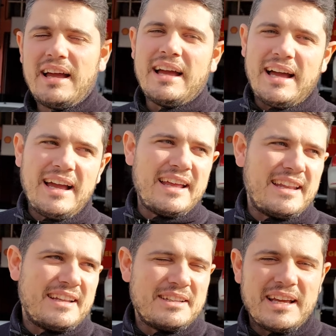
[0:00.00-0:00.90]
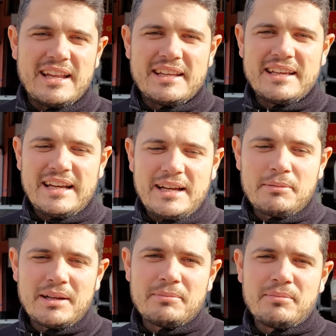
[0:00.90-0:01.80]
Ha yani. aynen. Yani
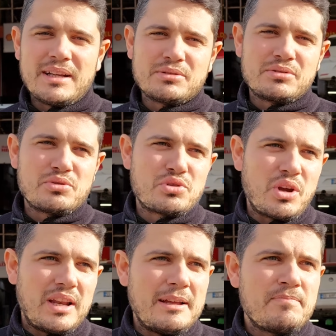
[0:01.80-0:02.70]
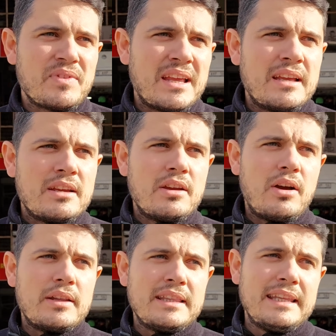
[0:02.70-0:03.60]
Öyle ama değil. mazotu şöyle
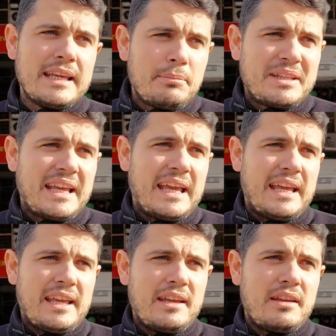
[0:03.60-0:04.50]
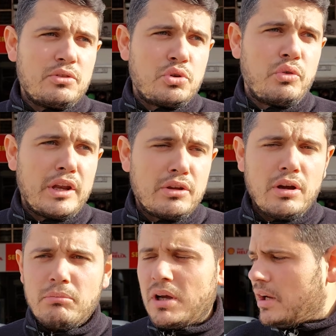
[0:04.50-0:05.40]
Niye bir de e,
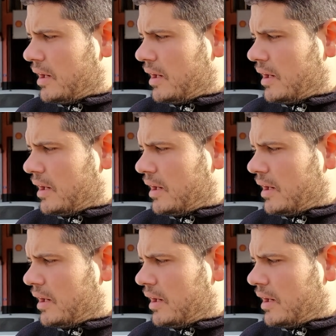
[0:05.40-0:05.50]
güveniyorum?